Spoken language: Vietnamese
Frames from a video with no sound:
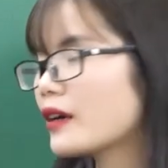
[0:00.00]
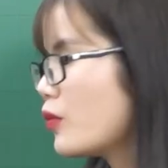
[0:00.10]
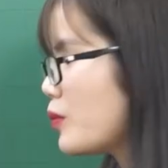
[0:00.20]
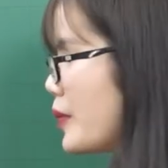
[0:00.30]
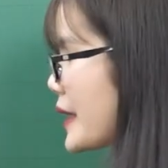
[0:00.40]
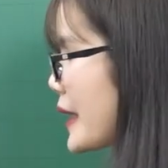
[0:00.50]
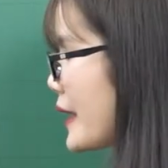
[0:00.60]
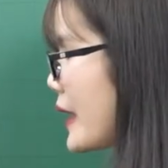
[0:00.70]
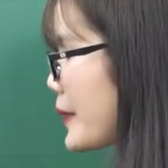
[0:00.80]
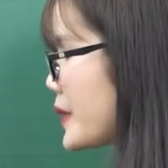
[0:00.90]
không biết cách
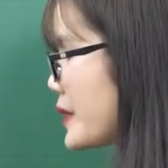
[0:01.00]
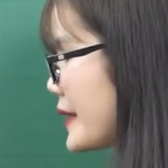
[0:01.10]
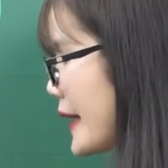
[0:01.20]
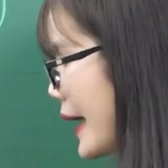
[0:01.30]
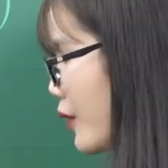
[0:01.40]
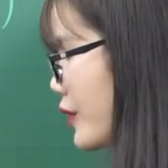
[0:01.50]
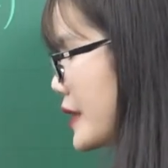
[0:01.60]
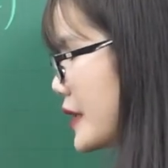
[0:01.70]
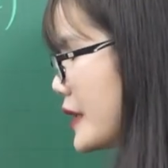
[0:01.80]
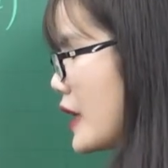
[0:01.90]
làm như thế nào vậy
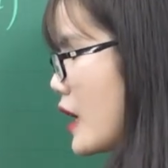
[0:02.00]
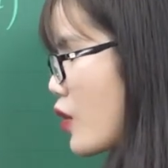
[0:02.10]
thì